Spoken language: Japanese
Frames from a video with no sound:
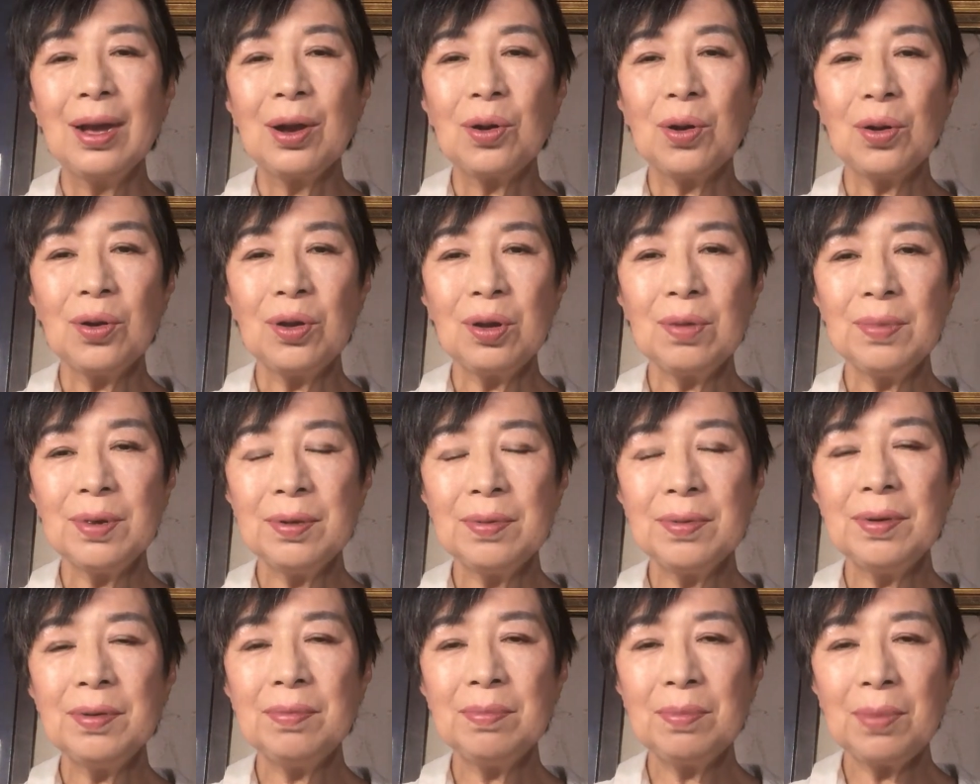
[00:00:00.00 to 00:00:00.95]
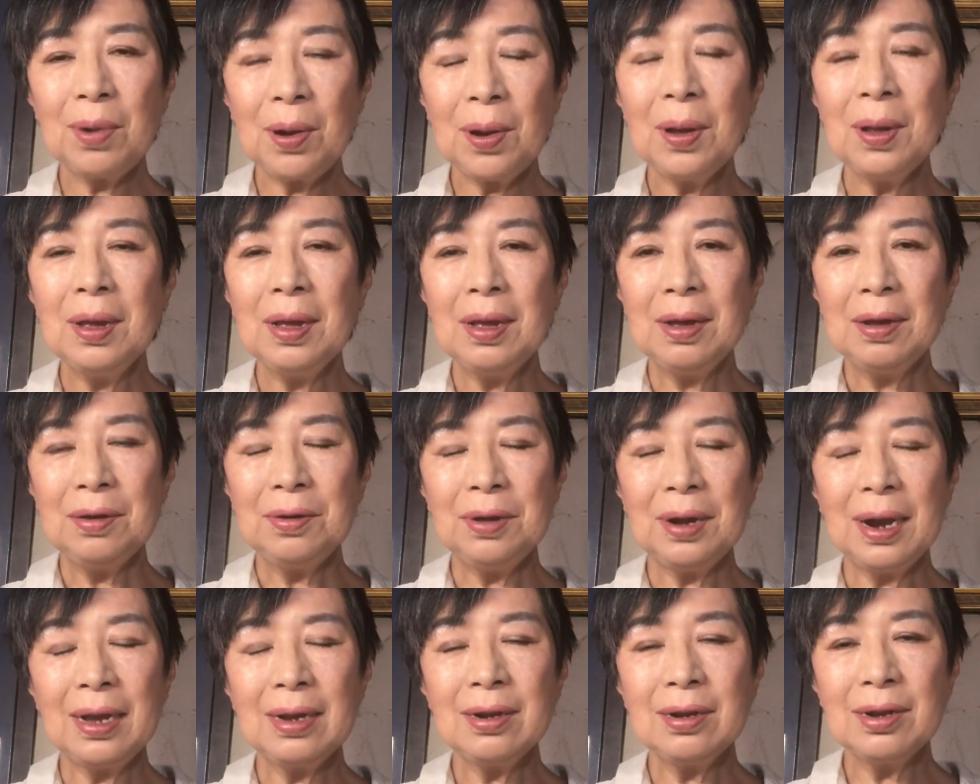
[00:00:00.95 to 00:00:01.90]
この部分も
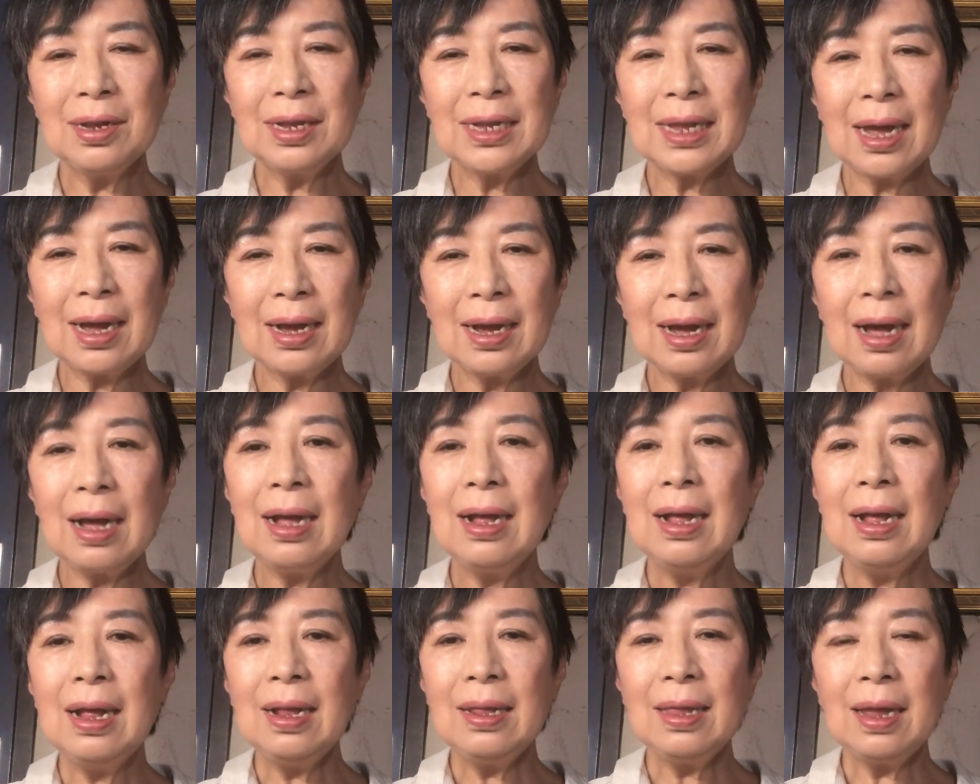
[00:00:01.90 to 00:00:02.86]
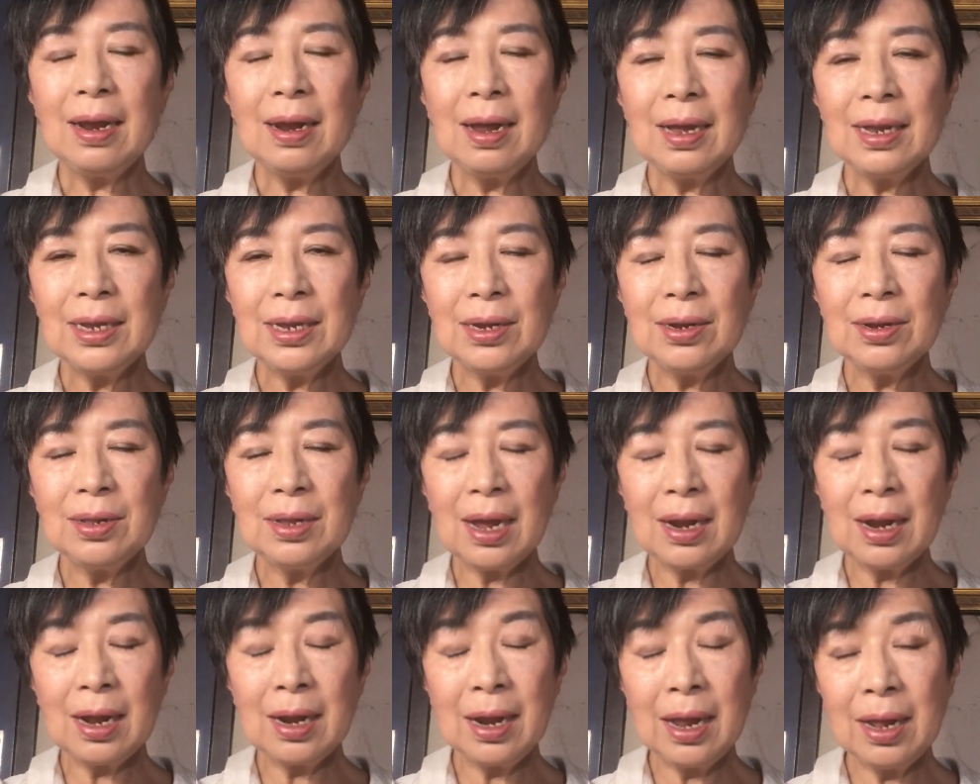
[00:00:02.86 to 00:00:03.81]
フランクルさんが
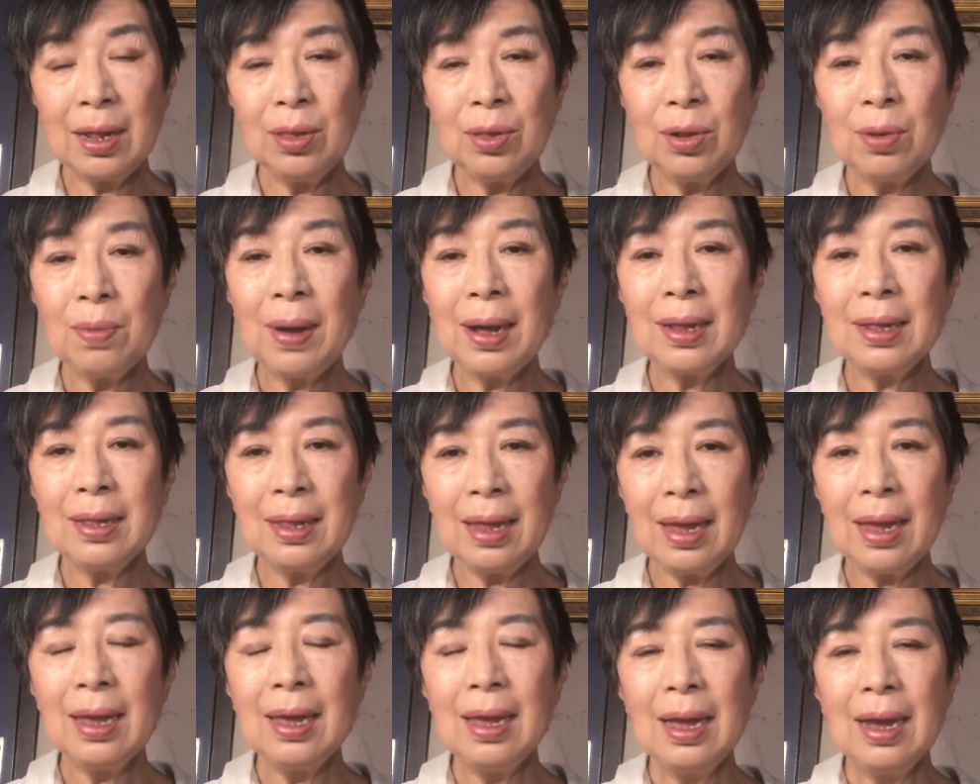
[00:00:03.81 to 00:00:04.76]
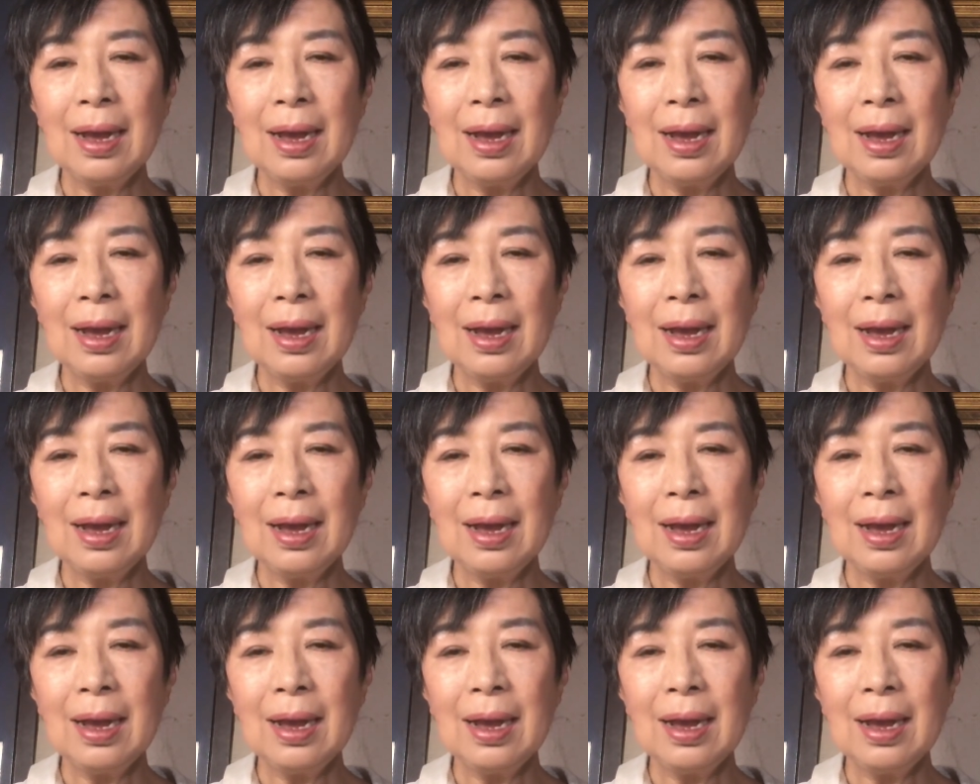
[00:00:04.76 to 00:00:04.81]
77年度版で